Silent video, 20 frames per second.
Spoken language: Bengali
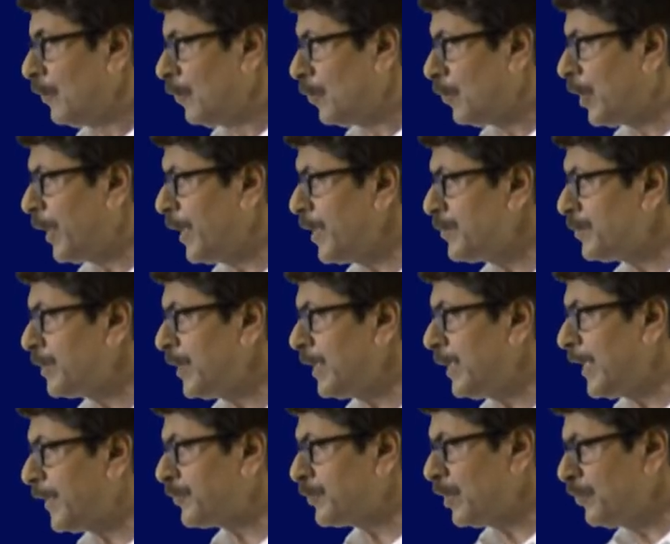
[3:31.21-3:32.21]
ওখানে যদি
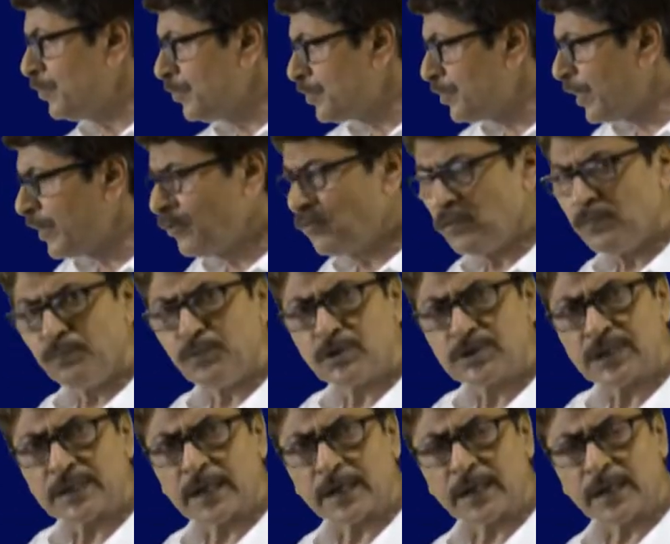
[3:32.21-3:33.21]
ইলেকট্রন উইড্রয়িং গ্রুপ
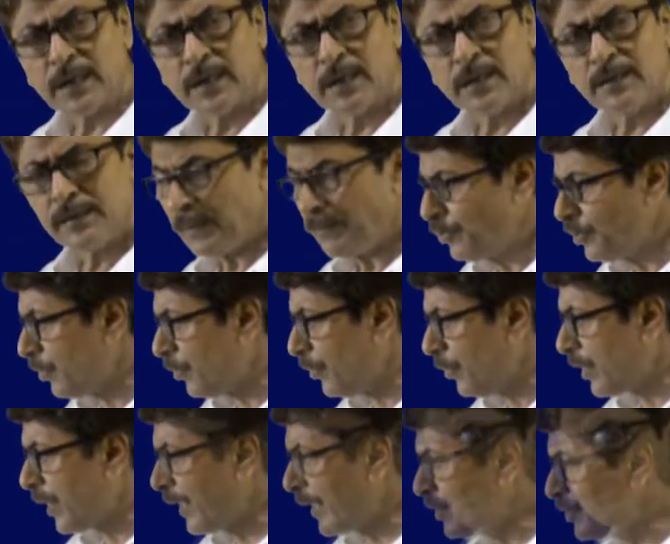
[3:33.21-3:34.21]
বসে থাকে যেমন
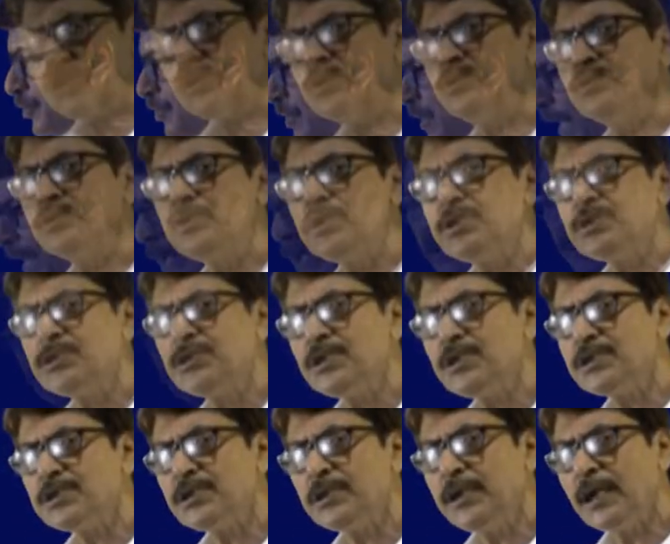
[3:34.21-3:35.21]
ওখানের যদি যদি
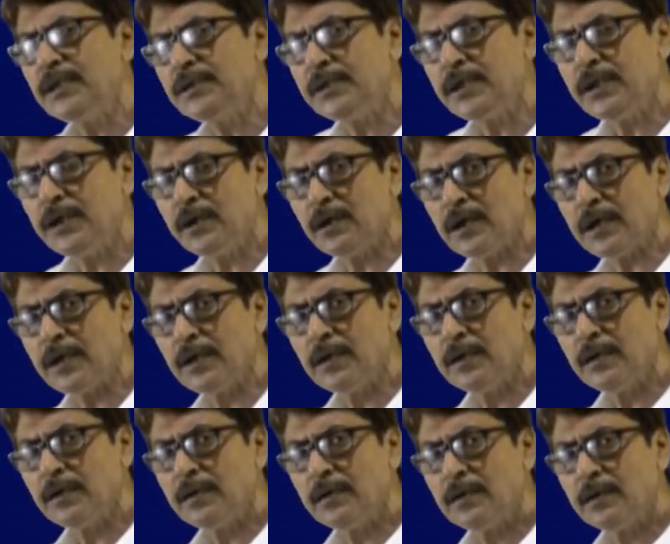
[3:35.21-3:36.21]
সিসিএল থ্রি হয়
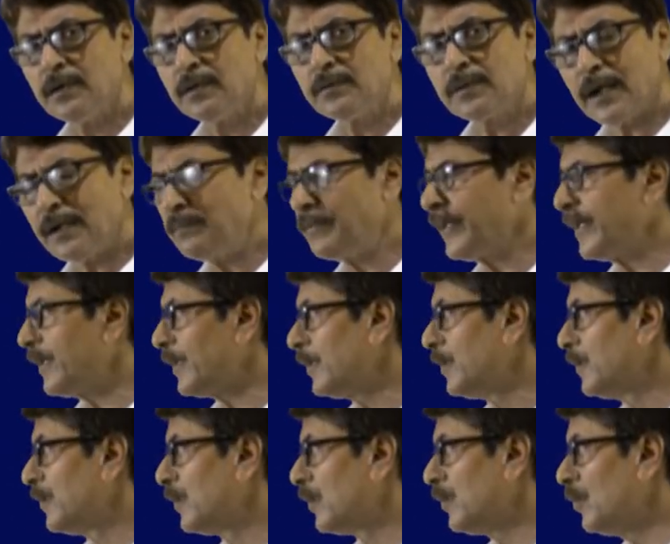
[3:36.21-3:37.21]
তার মানে
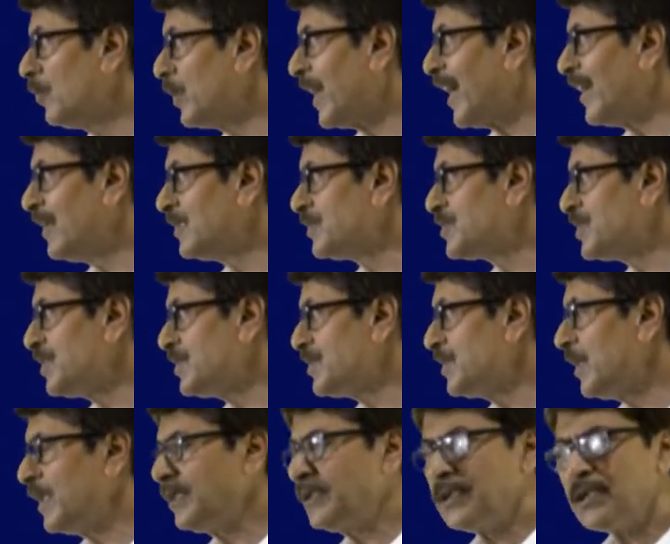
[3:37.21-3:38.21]
ক্লোরাল
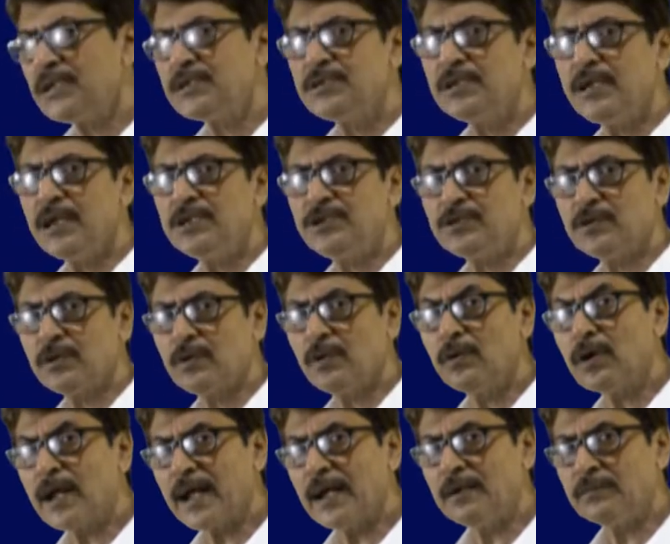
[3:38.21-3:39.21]
সিসিএল থ্রি সিএইচও
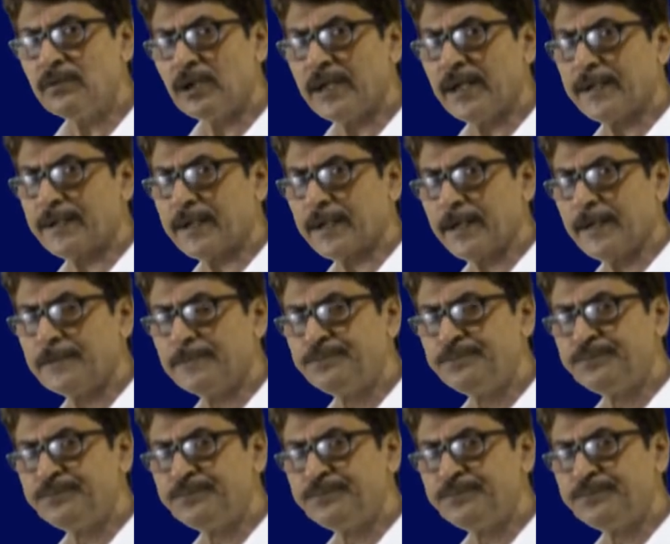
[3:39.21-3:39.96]
ক্লোরাল বলে এটাকে